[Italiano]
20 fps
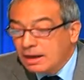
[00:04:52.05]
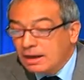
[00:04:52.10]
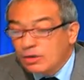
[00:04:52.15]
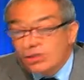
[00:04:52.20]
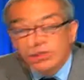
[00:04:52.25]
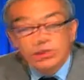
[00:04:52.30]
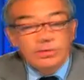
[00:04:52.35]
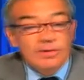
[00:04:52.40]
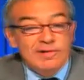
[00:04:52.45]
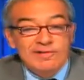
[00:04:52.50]

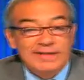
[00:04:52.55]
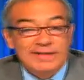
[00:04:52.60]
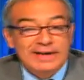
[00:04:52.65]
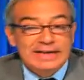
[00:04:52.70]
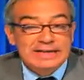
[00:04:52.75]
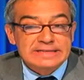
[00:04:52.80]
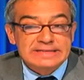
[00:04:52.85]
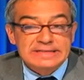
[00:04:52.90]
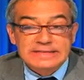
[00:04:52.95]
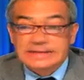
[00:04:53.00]
Noi dobbiamo fare
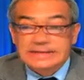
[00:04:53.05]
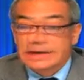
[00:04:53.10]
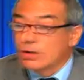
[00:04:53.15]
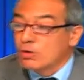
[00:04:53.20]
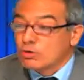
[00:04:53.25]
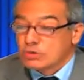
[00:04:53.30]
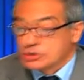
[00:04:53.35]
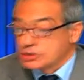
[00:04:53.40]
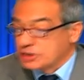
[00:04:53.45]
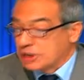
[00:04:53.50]
la stessa
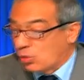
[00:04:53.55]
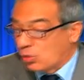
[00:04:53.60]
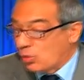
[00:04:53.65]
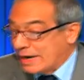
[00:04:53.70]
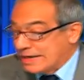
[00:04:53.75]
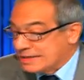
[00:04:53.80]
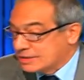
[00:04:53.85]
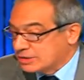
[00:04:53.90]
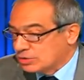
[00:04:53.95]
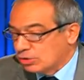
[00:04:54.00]
cosa. Se
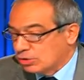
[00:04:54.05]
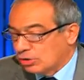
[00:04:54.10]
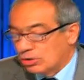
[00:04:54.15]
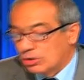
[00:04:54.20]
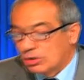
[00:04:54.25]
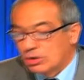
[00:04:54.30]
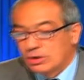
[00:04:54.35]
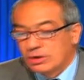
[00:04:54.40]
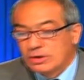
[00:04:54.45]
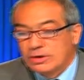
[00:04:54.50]
questo
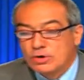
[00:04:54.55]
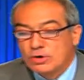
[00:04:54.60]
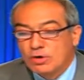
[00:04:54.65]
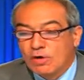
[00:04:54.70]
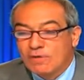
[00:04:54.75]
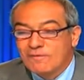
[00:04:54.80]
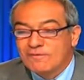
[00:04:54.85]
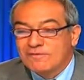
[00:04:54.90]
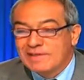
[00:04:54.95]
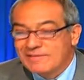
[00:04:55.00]
eh,
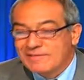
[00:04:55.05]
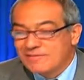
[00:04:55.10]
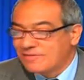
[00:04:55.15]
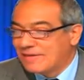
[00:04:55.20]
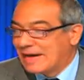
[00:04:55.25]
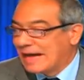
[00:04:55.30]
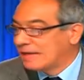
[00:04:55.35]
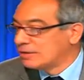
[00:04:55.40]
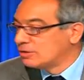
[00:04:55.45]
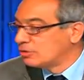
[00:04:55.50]
non viene
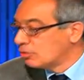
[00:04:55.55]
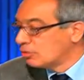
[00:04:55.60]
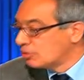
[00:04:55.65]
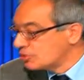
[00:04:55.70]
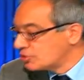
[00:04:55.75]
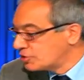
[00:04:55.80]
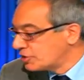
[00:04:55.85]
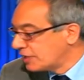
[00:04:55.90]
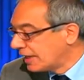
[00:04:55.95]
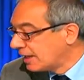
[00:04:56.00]
fatto,
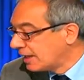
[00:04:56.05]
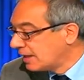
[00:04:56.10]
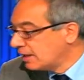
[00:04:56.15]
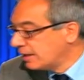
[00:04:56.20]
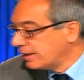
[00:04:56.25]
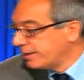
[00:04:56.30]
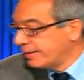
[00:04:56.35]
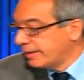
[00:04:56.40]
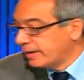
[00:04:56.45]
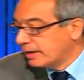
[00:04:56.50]
se
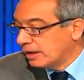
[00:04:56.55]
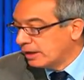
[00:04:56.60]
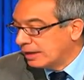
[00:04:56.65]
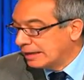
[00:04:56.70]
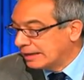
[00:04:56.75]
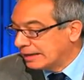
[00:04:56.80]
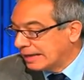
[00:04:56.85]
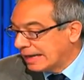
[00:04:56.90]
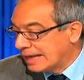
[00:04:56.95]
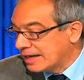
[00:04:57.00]
eh,
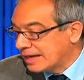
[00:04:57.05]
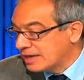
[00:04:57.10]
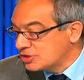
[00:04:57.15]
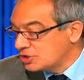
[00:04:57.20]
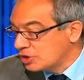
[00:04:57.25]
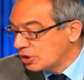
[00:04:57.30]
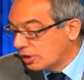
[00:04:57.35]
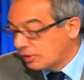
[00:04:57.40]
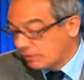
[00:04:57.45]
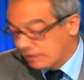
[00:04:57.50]
la
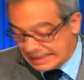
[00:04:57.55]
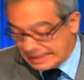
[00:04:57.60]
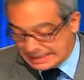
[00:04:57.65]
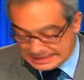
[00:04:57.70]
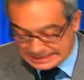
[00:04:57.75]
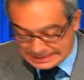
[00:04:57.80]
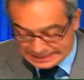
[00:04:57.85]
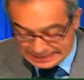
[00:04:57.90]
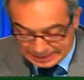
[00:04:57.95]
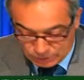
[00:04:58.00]

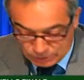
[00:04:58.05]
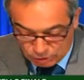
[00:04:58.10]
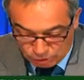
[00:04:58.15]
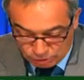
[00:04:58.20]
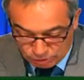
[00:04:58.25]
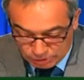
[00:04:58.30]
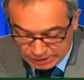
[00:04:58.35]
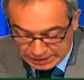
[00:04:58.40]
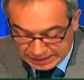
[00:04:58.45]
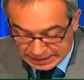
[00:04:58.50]
ragionevolezza
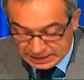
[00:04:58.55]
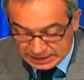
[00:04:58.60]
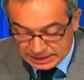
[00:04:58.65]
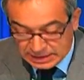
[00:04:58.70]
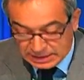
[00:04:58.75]
non,